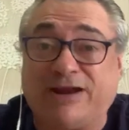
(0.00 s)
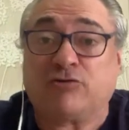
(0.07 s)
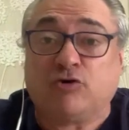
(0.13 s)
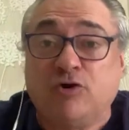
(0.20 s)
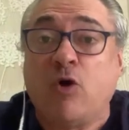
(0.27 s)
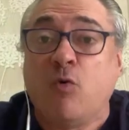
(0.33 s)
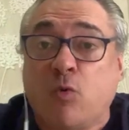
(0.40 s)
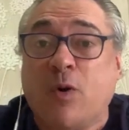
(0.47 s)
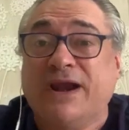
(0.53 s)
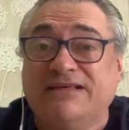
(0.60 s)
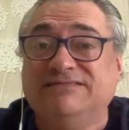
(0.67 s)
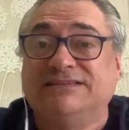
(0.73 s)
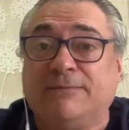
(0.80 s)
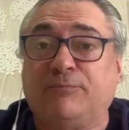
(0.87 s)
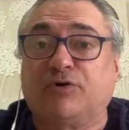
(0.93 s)
perdona un
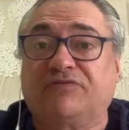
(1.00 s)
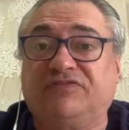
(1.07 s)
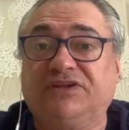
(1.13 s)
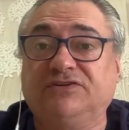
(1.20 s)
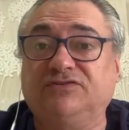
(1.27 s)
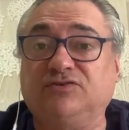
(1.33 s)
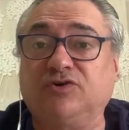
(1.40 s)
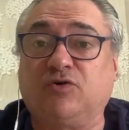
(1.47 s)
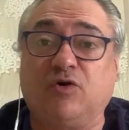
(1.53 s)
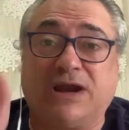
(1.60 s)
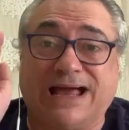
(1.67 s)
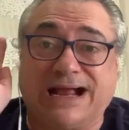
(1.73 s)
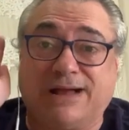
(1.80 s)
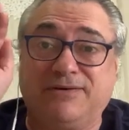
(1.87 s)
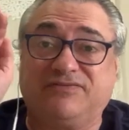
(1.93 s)
40% y con
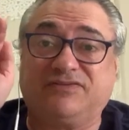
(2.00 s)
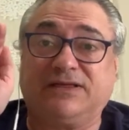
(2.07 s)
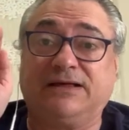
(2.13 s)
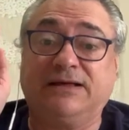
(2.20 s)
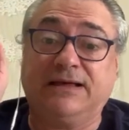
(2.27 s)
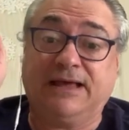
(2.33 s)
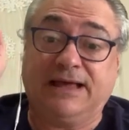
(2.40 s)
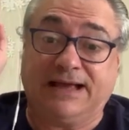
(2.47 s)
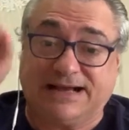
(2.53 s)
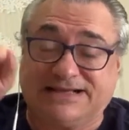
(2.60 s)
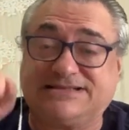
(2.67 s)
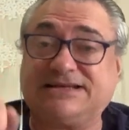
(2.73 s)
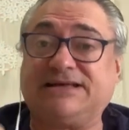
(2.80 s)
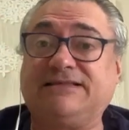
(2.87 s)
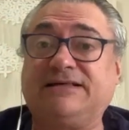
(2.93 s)
la cabeza
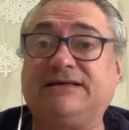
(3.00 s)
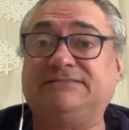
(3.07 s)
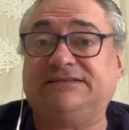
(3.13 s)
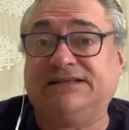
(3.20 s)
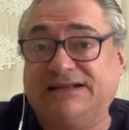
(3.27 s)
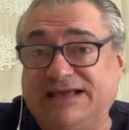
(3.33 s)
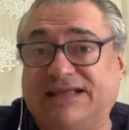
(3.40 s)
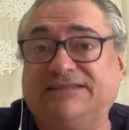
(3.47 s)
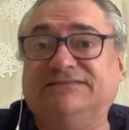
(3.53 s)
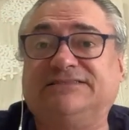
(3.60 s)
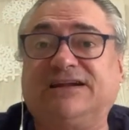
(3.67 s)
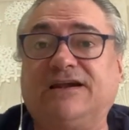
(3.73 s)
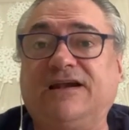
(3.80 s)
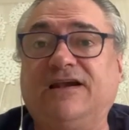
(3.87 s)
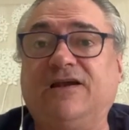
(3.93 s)
agachada tiene que
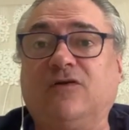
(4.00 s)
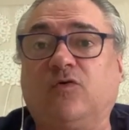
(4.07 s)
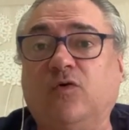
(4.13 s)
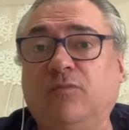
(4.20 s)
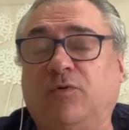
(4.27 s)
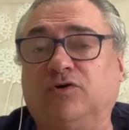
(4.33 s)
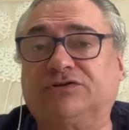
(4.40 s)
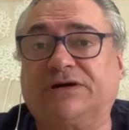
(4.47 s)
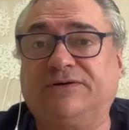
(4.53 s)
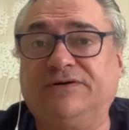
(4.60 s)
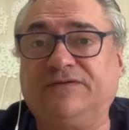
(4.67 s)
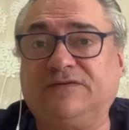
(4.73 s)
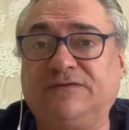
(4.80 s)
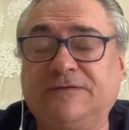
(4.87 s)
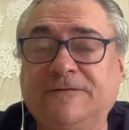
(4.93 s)
entrar en el club otra
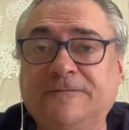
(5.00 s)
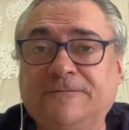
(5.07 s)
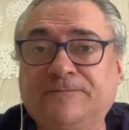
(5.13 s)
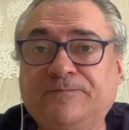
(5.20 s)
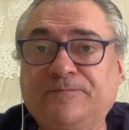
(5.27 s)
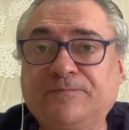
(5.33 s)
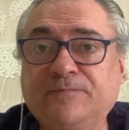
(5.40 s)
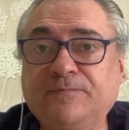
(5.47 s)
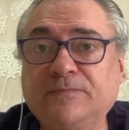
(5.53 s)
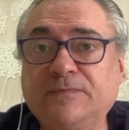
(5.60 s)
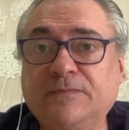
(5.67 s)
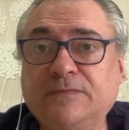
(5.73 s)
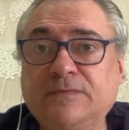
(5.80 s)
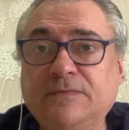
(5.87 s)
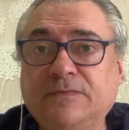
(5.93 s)
vez.
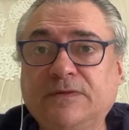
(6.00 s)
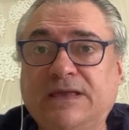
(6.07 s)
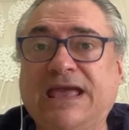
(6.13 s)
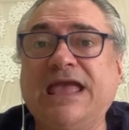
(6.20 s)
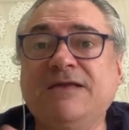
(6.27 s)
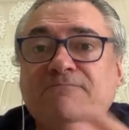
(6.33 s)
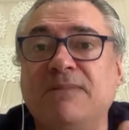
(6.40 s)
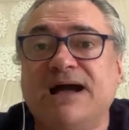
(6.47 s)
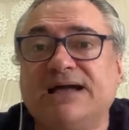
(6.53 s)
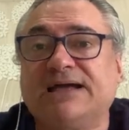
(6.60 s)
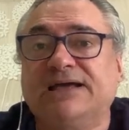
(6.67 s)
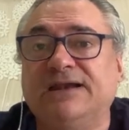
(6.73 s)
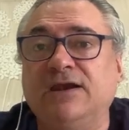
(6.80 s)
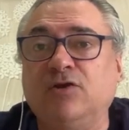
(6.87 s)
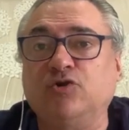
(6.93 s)
¿Qué
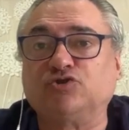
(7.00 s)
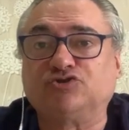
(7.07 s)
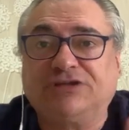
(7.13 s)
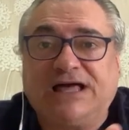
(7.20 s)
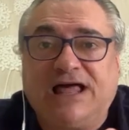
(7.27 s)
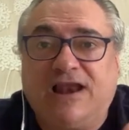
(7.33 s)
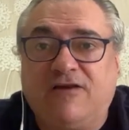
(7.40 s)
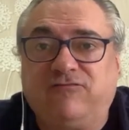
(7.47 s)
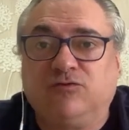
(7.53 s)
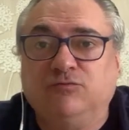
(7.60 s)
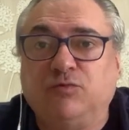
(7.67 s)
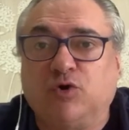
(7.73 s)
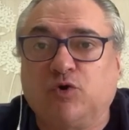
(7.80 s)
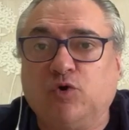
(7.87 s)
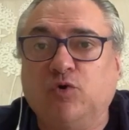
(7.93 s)
imagen nos da al
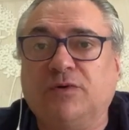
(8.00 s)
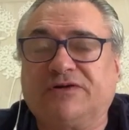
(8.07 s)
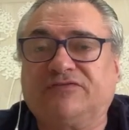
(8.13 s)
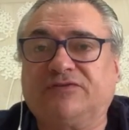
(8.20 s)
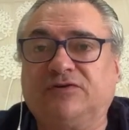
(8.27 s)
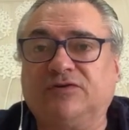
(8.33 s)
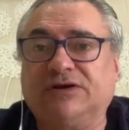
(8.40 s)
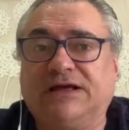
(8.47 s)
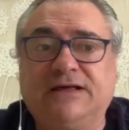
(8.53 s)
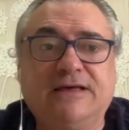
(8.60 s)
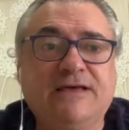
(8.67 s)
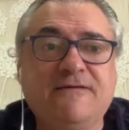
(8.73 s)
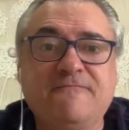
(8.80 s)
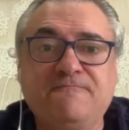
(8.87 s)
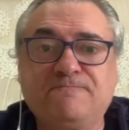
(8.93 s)
Fútbol Club Barcelona
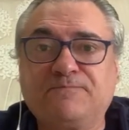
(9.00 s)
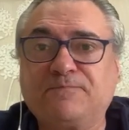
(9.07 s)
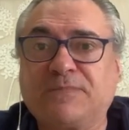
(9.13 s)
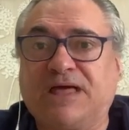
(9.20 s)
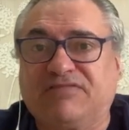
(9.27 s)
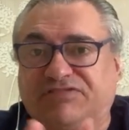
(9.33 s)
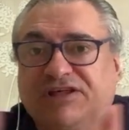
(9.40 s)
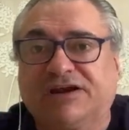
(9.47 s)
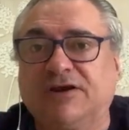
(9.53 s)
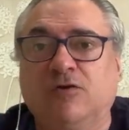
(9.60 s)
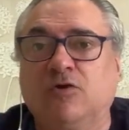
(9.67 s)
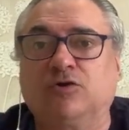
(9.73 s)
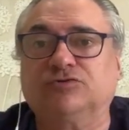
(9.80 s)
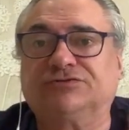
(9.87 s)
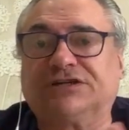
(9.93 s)
hacerle
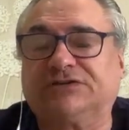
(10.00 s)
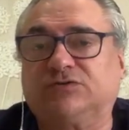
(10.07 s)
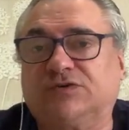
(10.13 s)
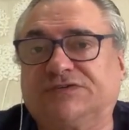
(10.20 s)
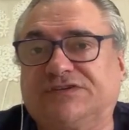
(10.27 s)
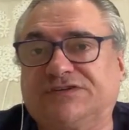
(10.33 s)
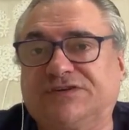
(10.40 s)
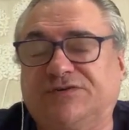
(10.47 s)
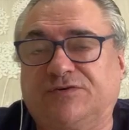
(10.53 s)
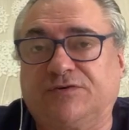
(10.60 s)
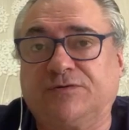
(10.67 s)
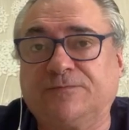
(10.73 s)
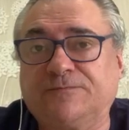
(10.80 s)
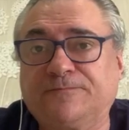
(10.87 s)
un contrato a este señor.